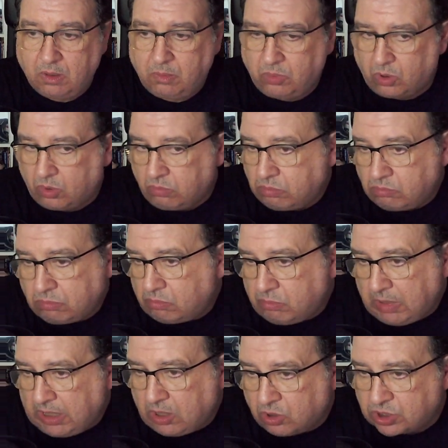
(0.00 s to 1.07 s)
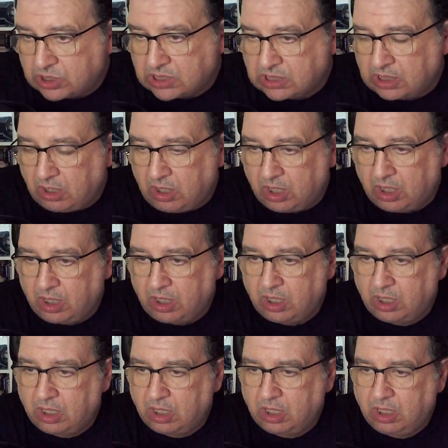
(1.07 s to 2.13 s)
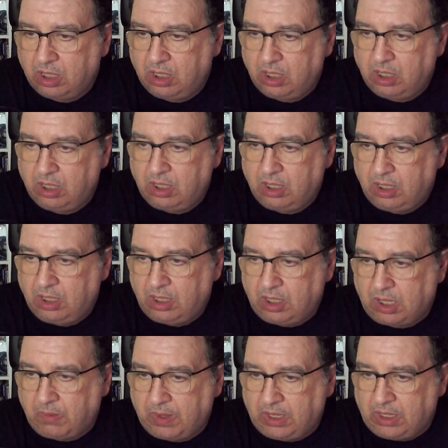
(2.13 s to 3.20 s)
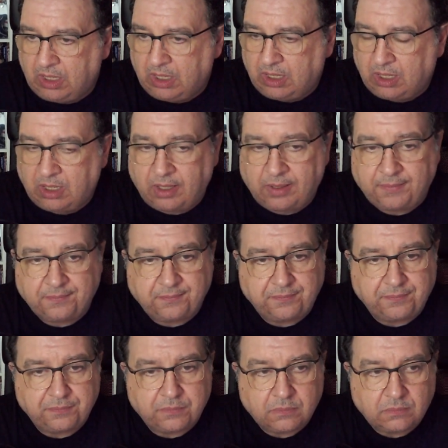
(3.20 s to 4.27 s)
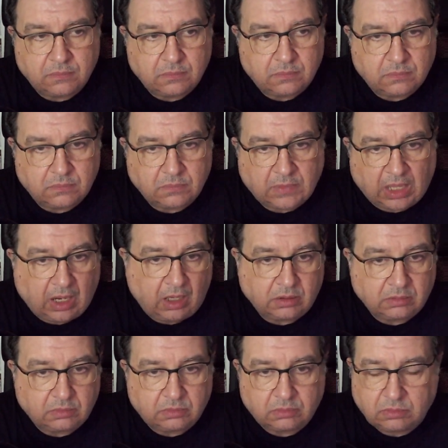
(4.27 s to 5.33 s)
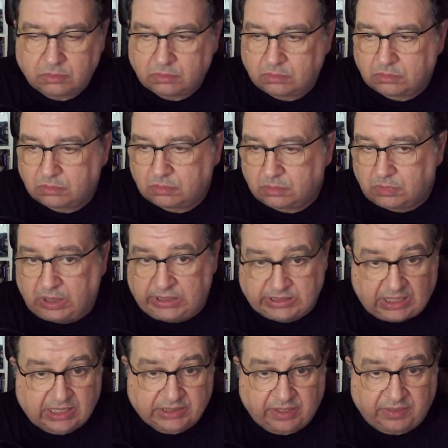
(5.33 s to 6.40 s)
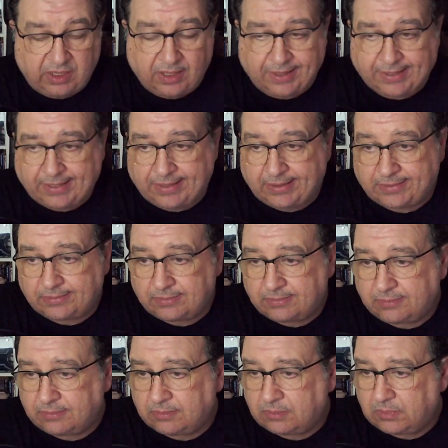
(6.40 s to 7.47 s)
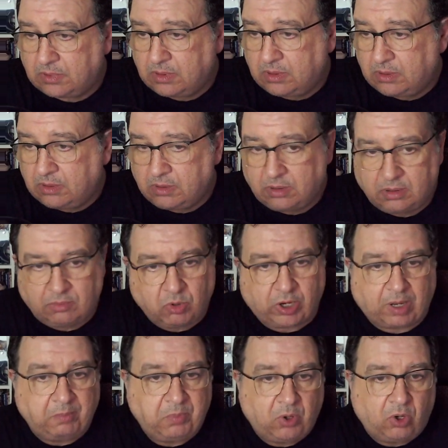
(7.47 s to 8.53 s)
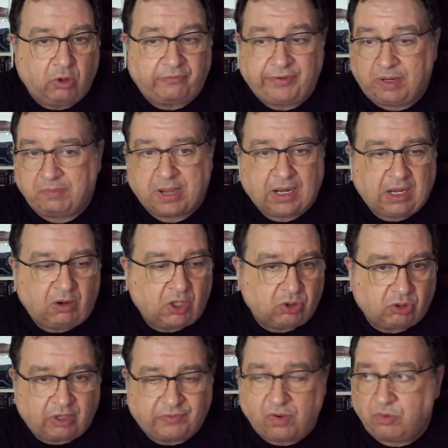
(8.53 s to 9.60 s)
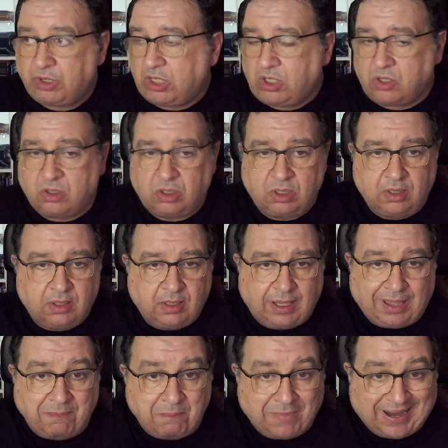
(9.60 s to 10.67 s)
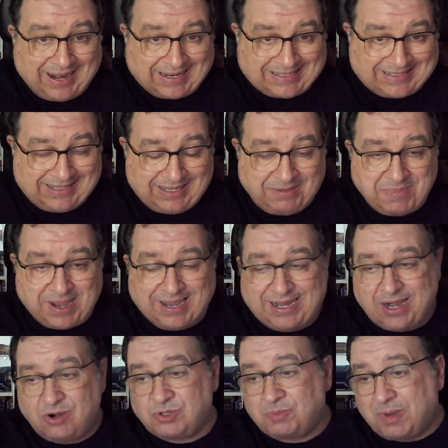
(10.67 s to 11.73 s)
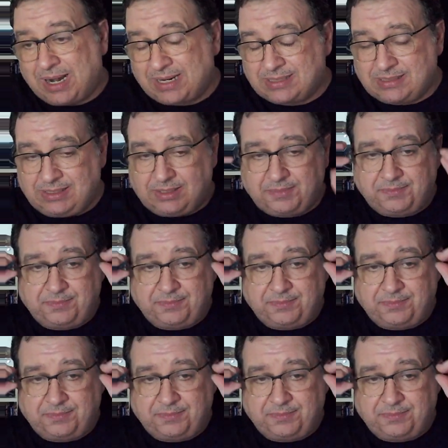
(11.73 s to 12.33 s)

Por mil cosas que, que veía de él. Y se las decía a la cara. Por ejemplo, no firmarle el autógrafo a un niño en Malasia. Imaginaros Malasia.